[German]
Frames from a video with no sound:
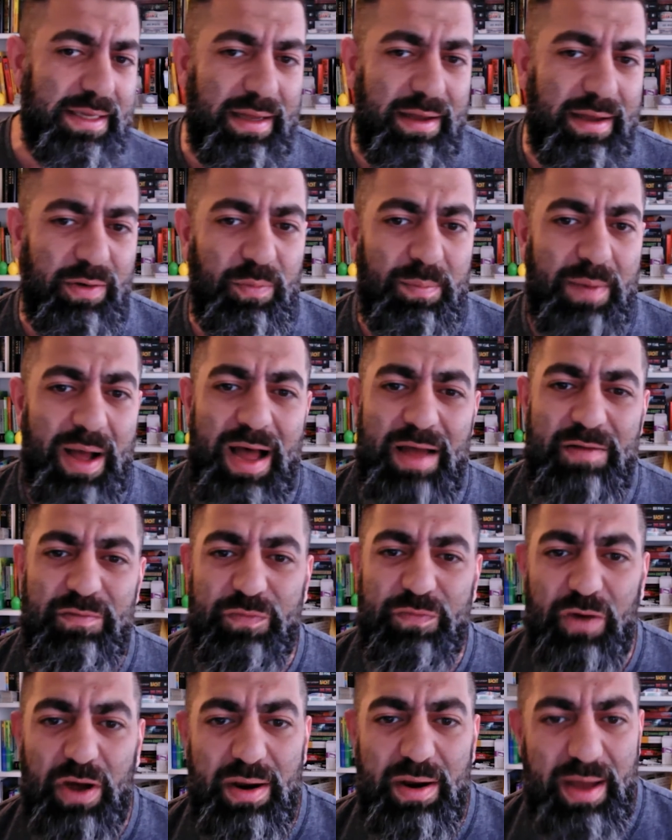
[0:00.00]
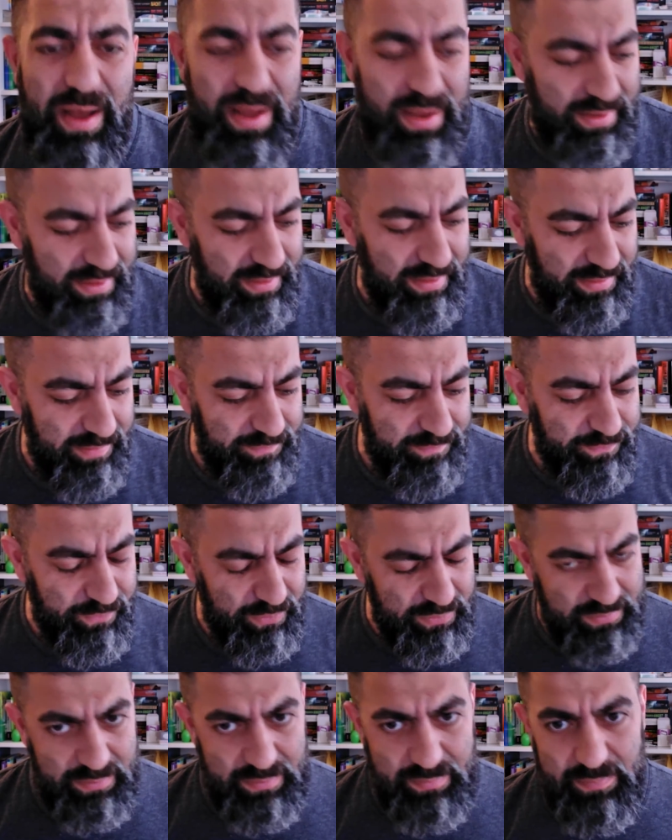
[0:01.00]
Romanvorlage
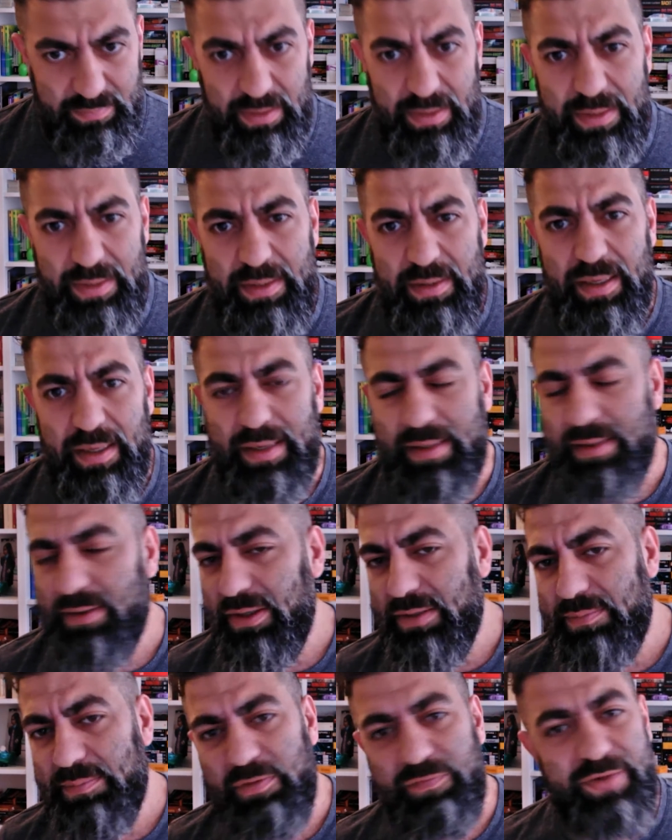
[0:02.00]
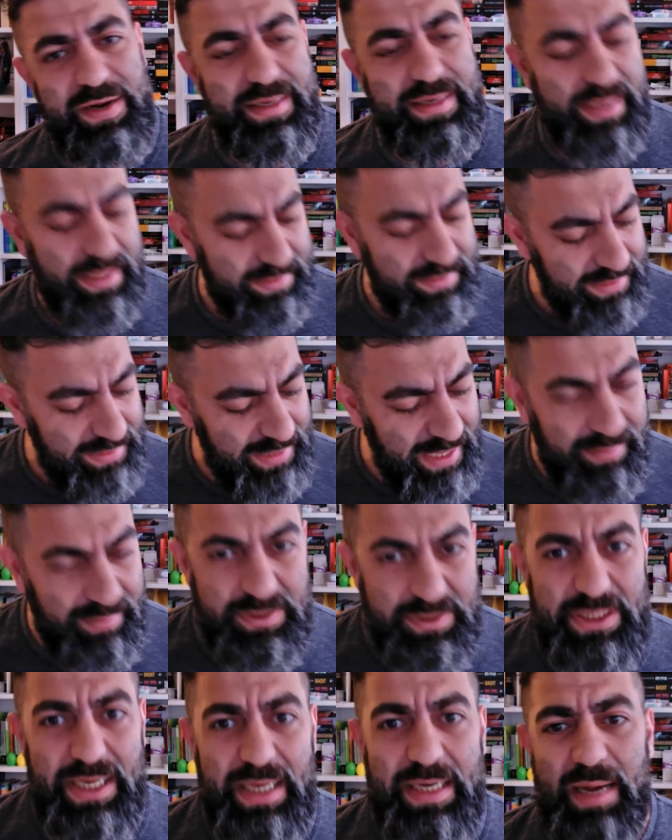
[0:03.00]
von ach Gott, mir fällt gerade der Name nicht
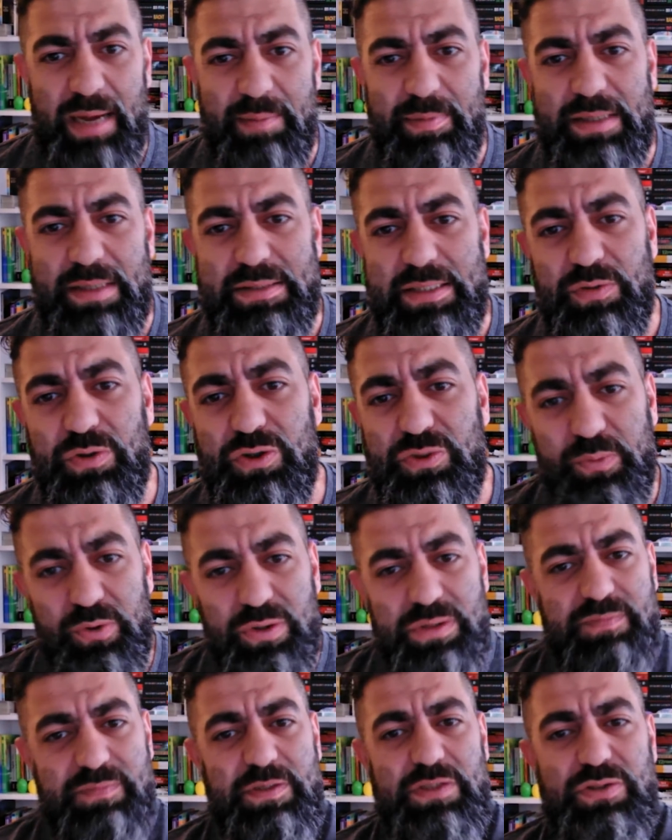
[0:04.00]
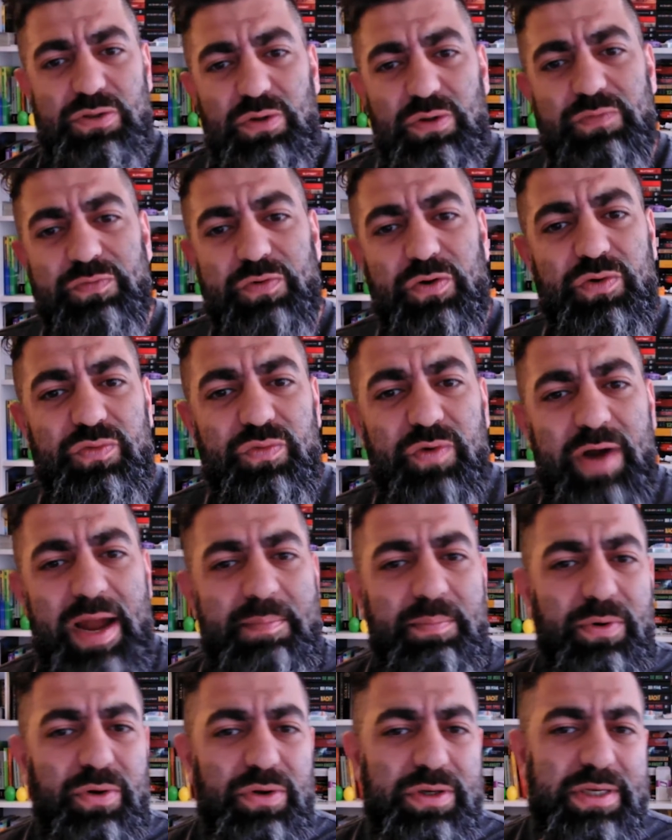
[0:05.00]
ein, aber die Ursprungsversion von
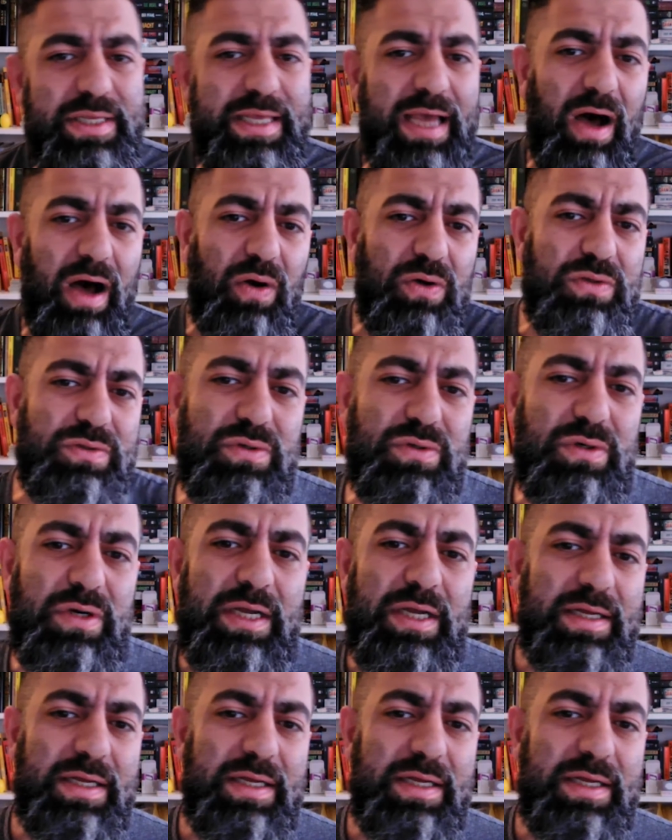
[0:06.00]
Rambo, die auch so,